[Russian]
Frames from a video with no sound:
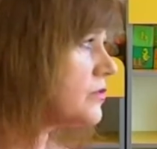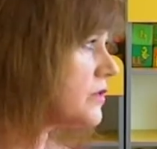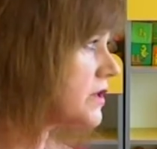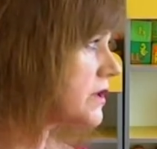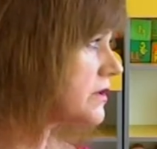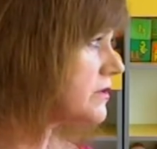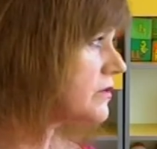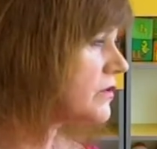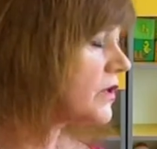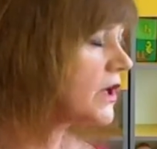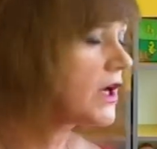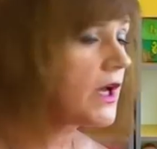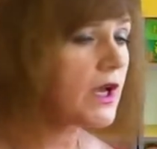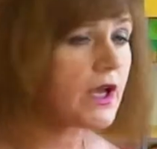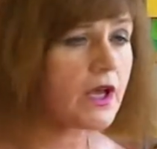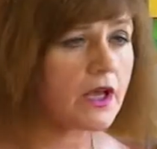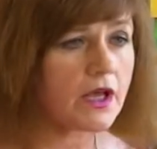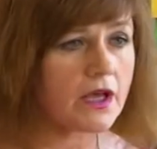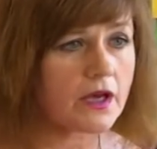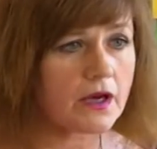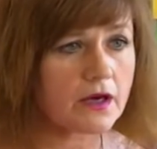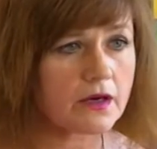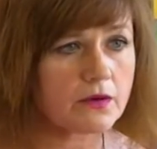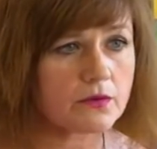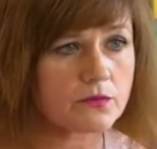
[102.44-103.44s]
городу,
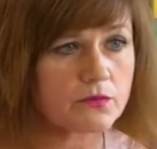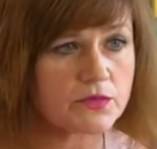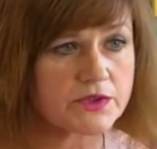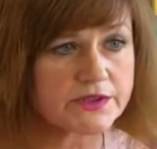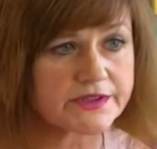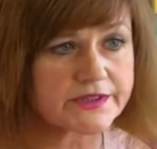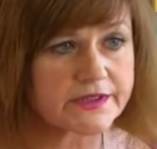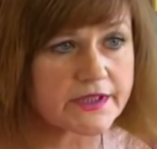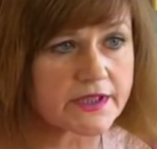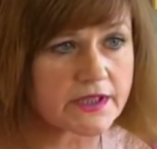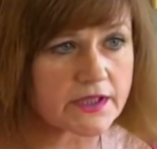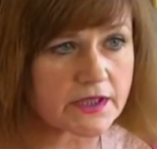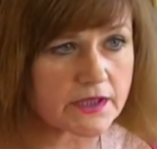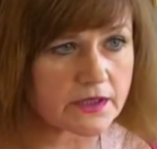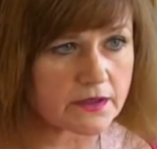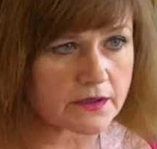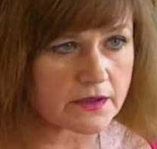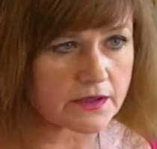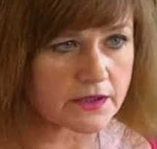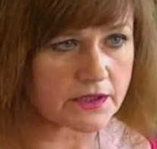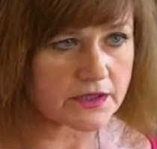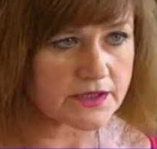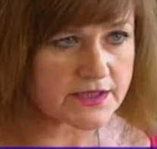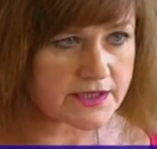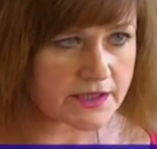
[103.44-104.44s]
мы
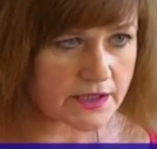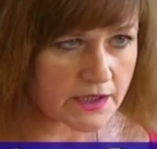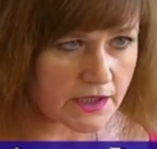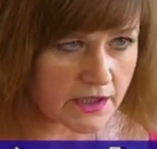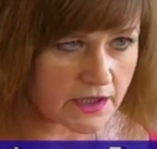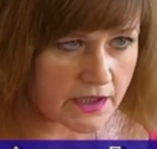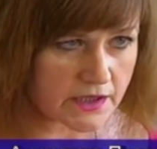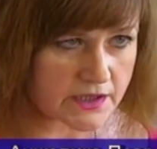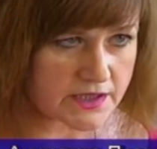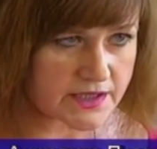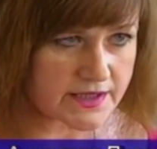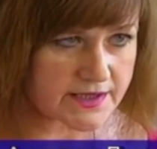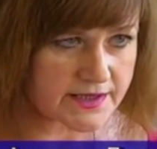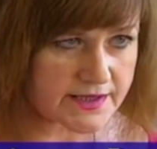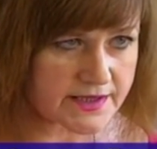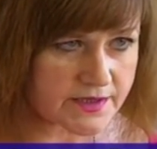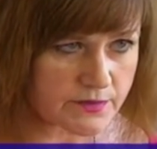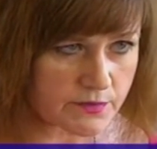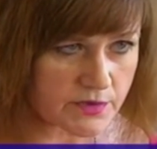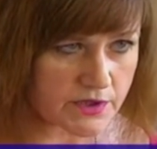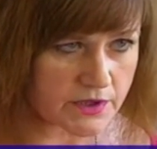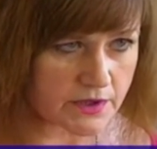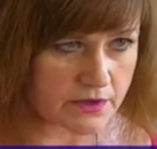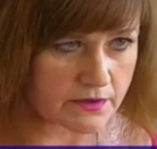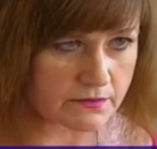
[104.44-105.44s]
три недели с
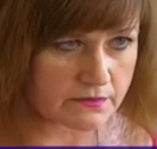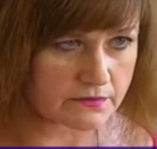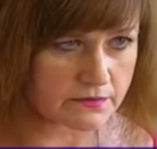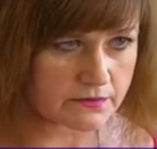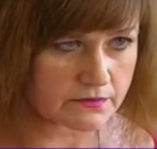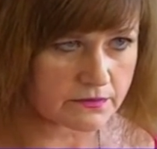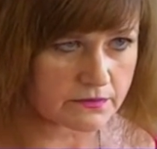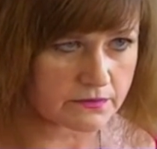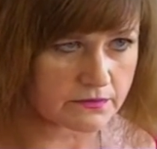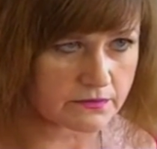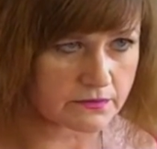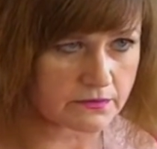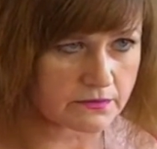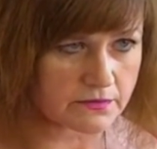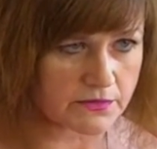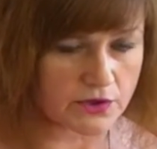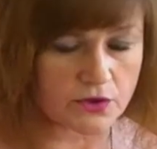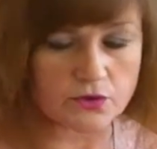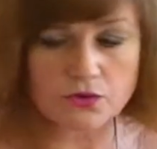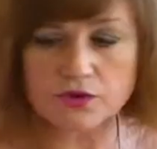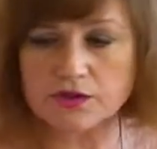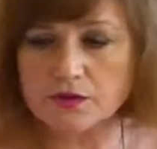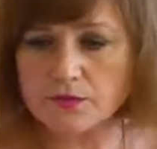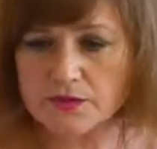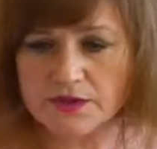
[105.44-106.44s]
детьми
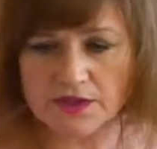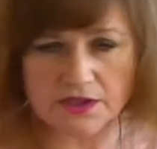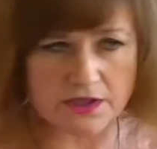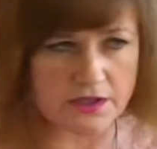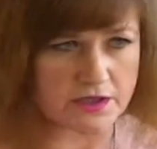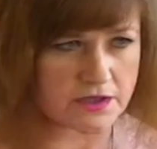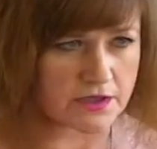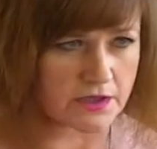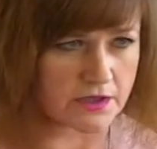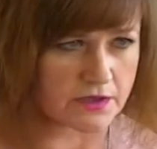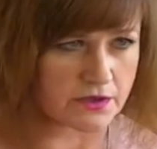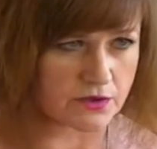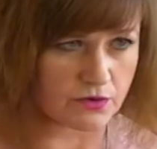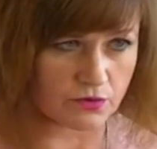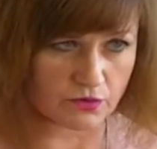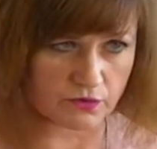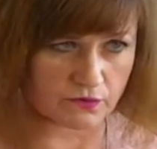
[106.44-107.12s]
находимся здесь.